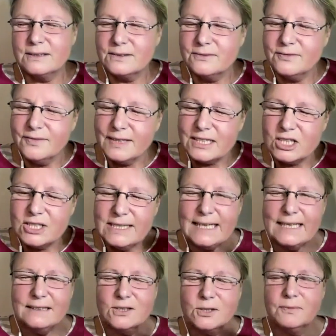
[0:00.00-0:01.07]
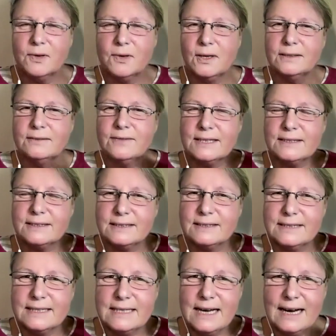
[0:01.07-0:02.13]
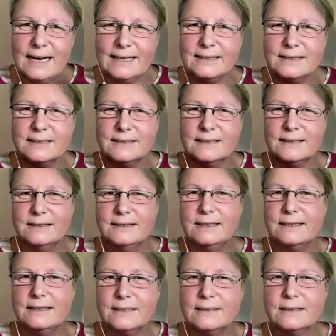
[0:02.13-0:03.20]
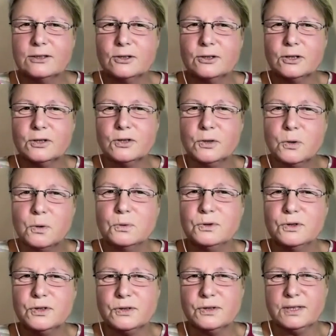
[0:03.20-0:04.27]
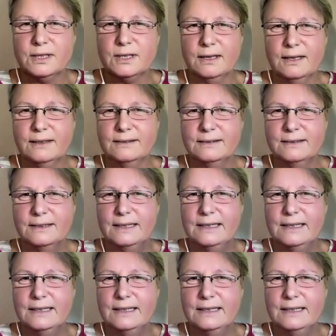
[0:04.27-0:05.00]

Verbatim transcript: Verstehen zu wollen, was das denn heißt, in dieser Situation zu sein.